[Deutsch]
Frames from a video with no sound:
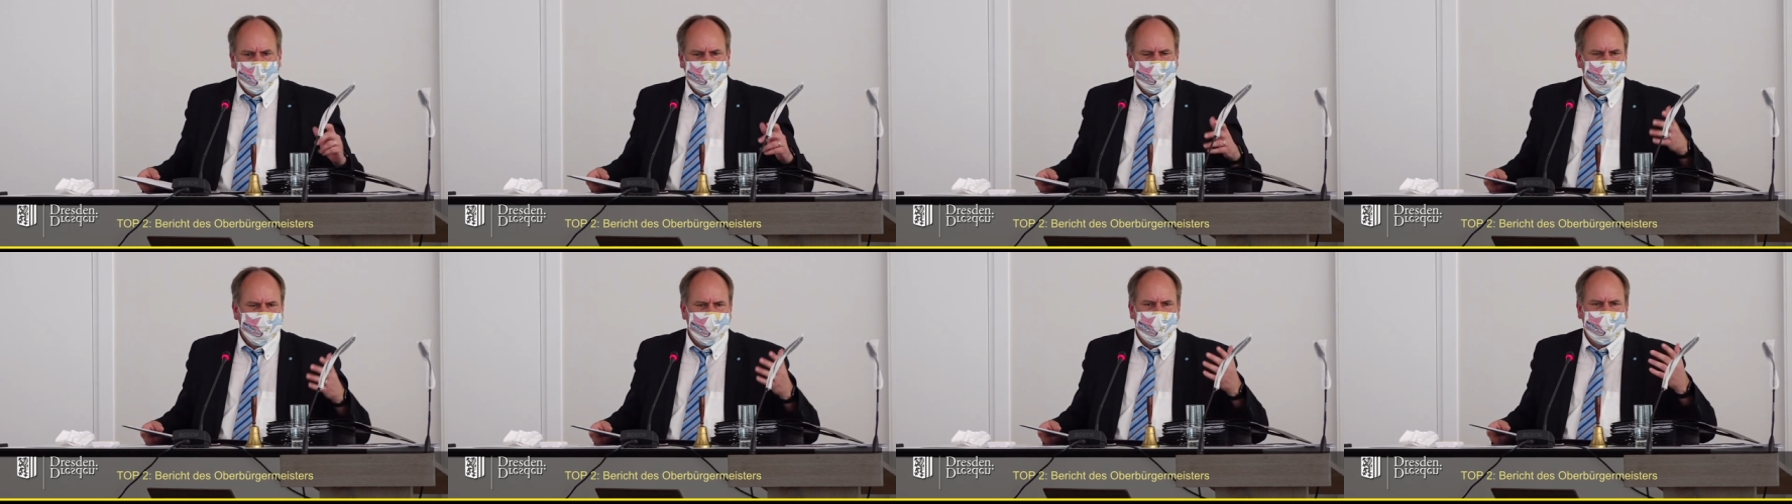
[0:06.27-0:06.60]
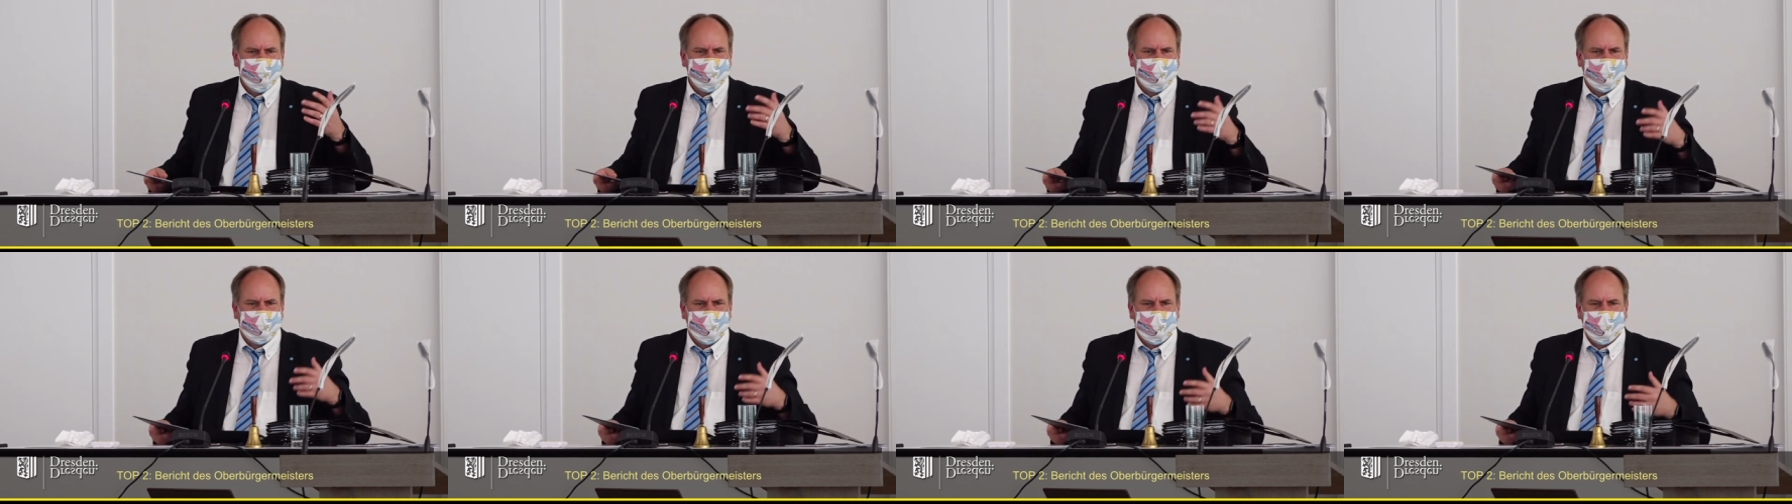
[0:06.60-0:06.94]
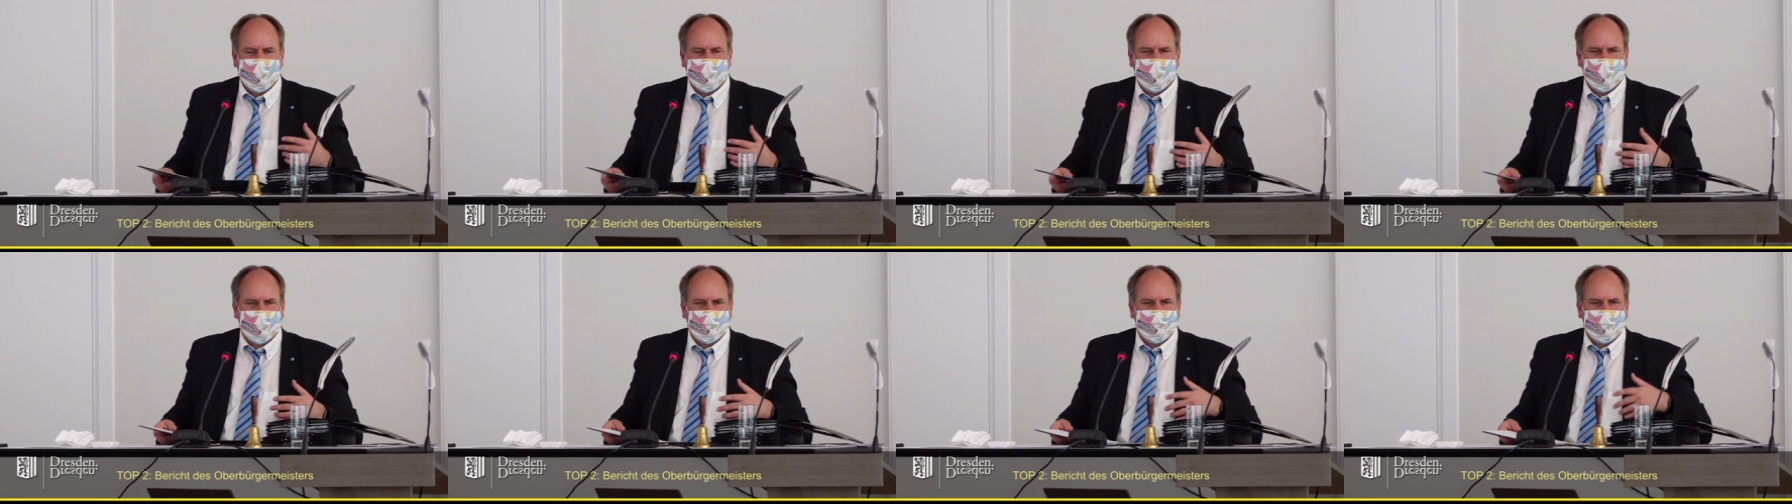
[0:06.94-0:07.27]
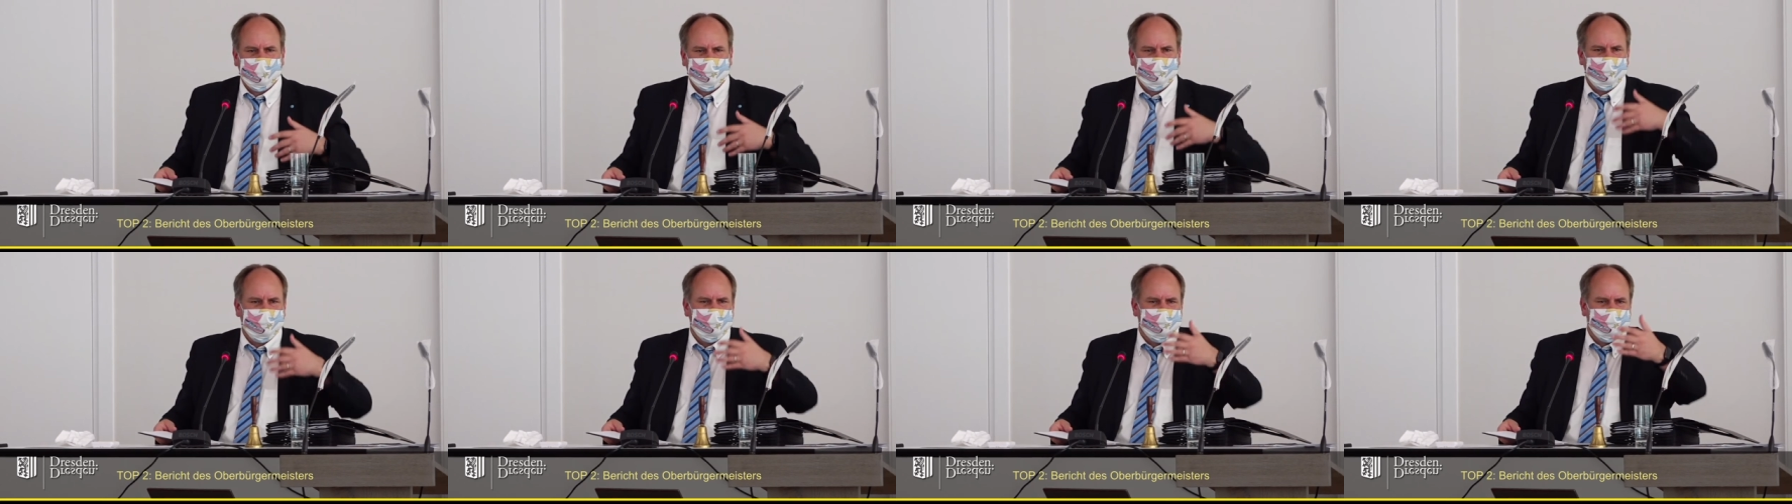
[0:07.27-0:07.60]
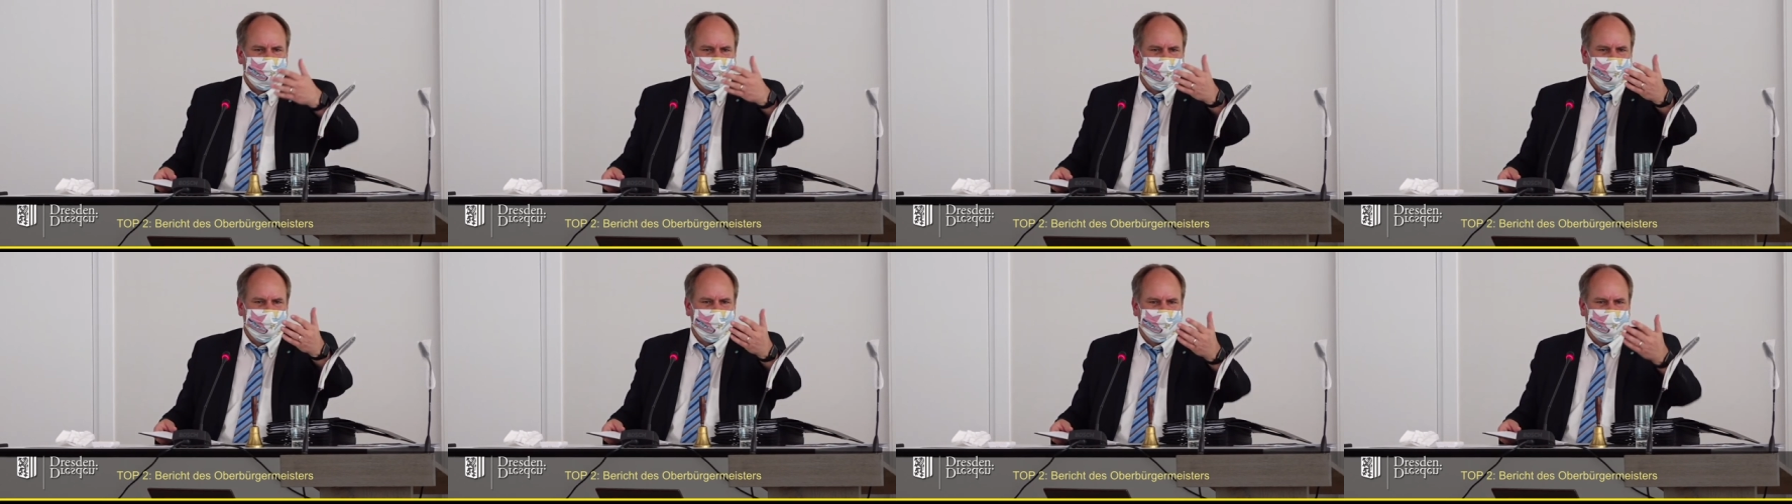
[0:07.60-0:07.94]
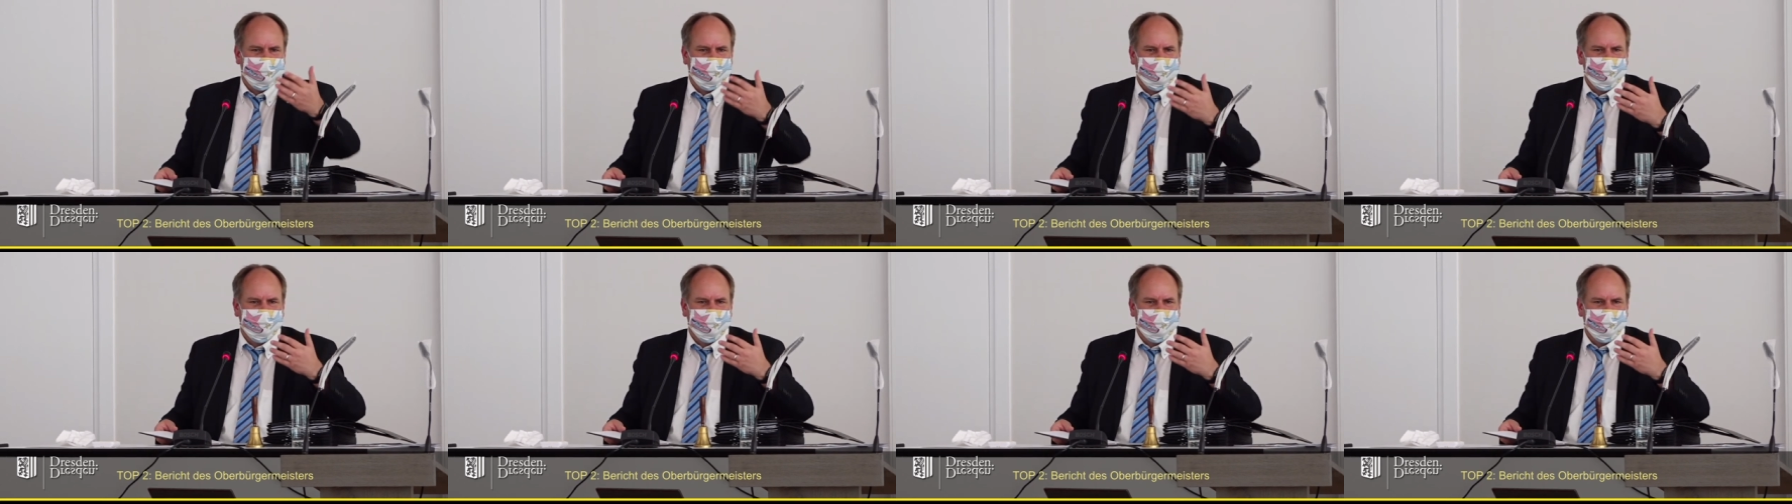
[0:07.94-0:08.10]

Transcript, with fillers: Wenn Sie nichts dagegen haben, dann bin ich noch mit